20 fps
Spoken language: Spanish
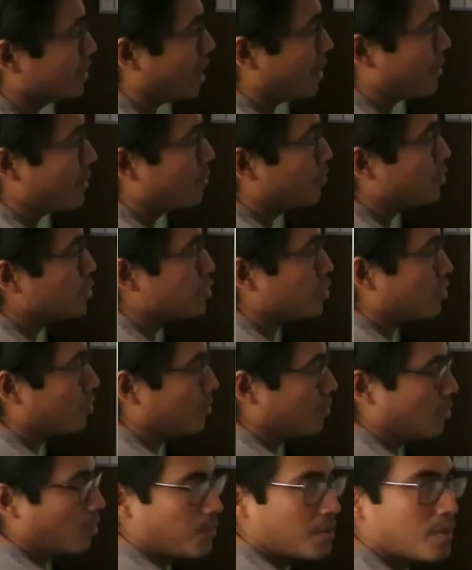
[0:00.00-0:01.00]
habíamos
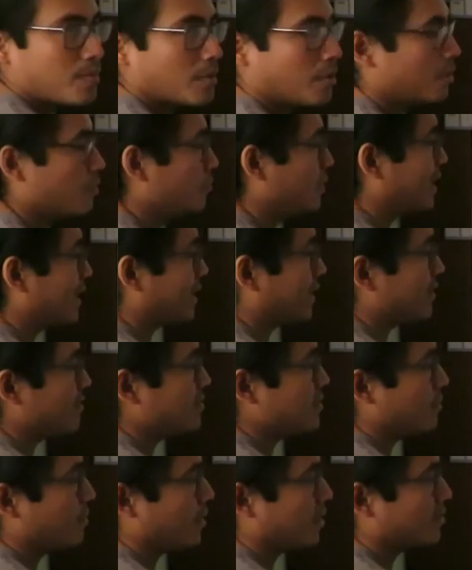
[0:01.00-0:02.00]
dicho lo mismo, ¿no? Una raíz
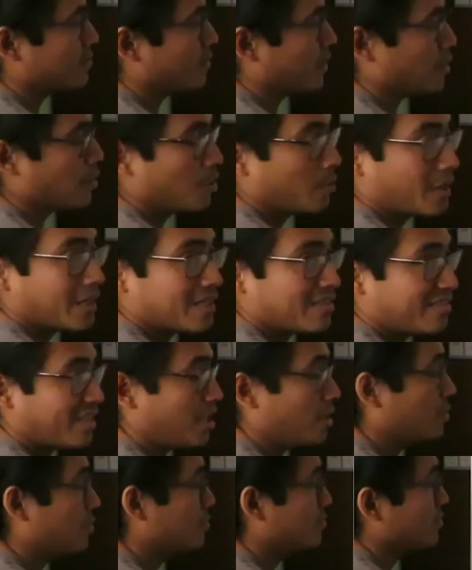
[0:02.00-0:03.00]
siempre es mayor o igual que
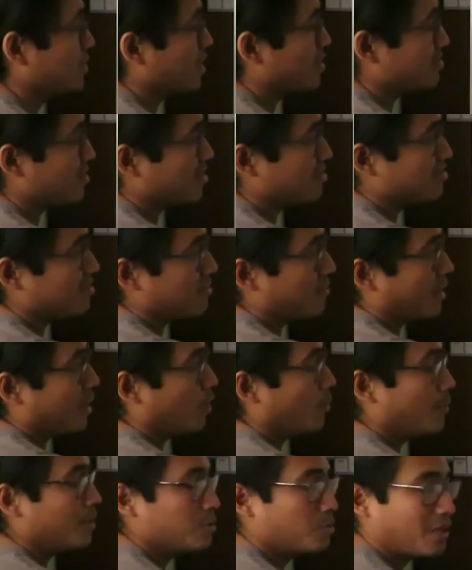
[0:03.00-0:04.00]
cero eh, Si encima
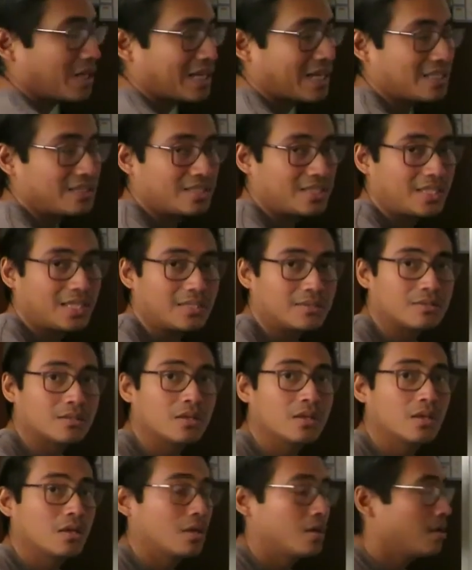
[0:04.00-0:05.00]
le aumento una cantidad,
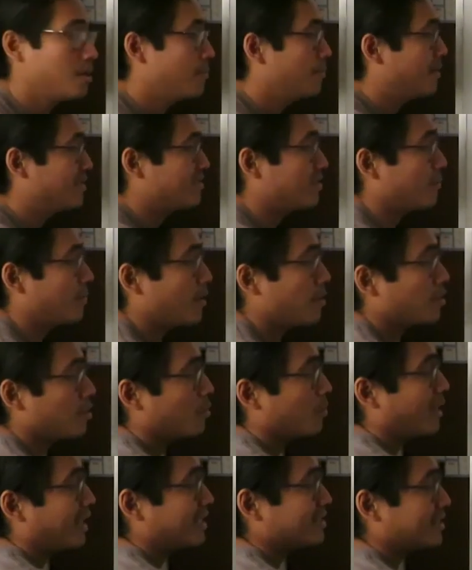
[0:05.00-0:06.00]
va a ser mayor
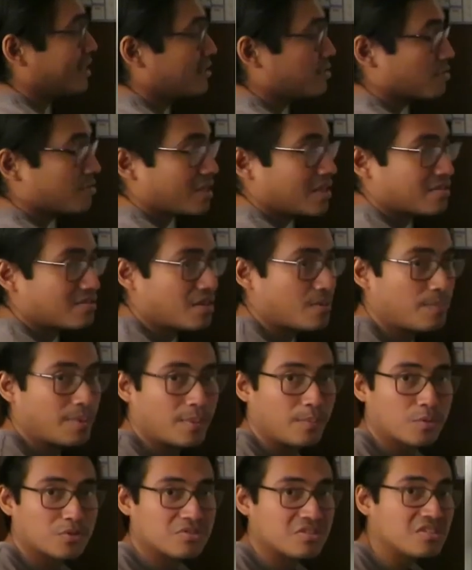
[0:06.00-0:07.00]
o igual a 3, o sea,
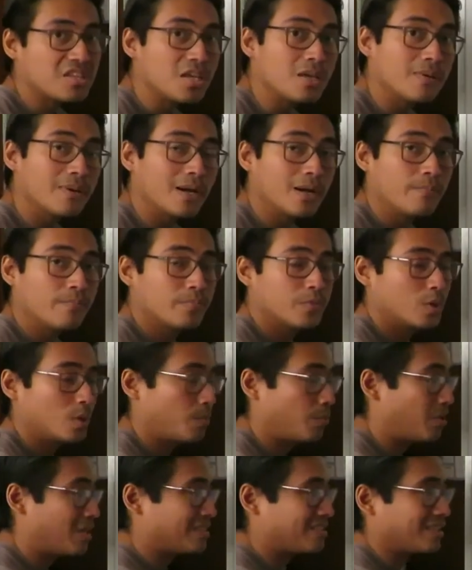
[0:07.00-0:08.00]
siempre positiva.
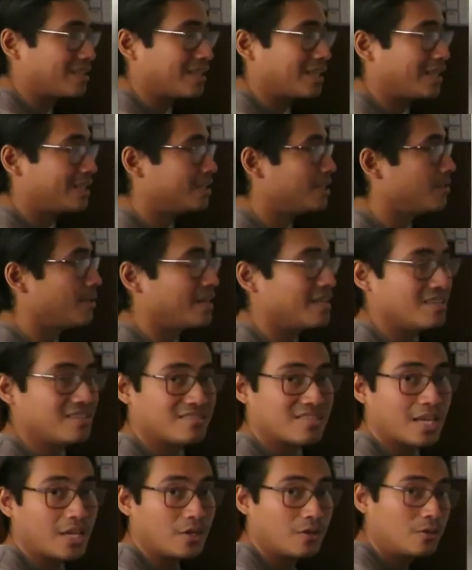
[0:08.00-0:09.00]
No puede ser negativa ni
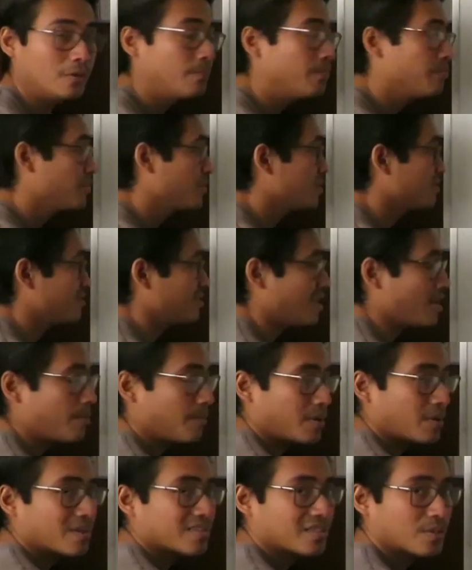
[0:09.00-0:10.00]
cero
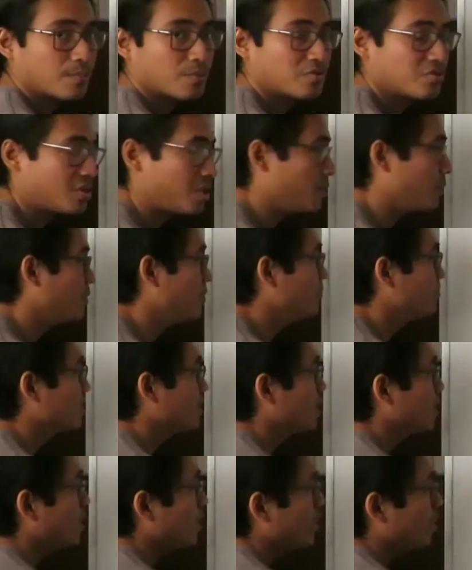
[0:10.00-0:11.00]
siempre va a ser positivo.
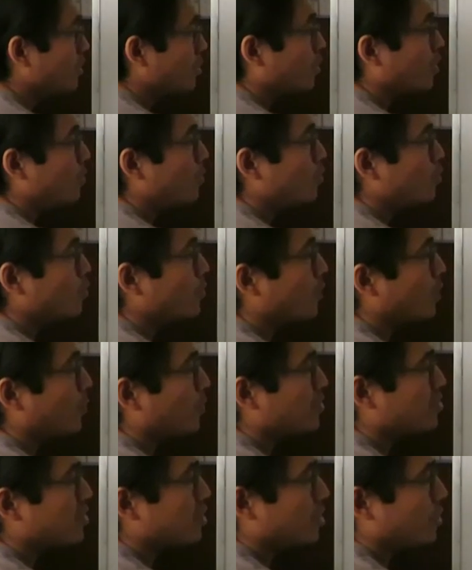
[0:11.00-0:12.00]
¿Cómo un número
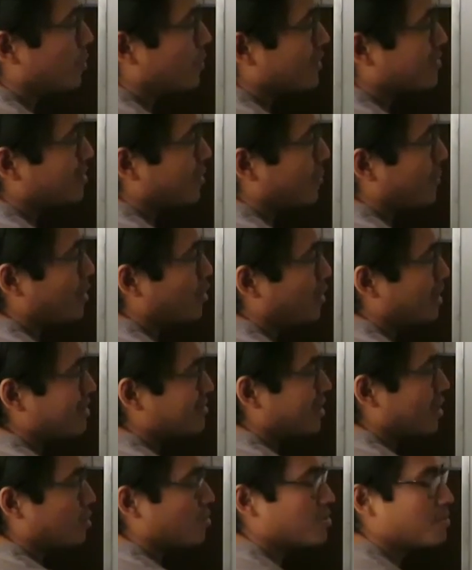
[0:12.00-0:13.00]
positivo va a ser menor a
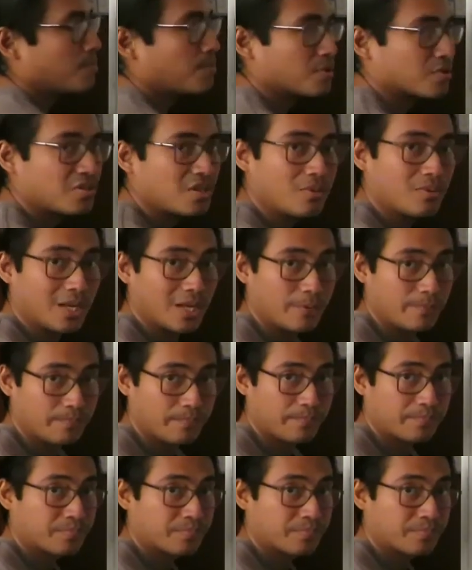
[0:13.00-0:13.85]
0? Es imposible.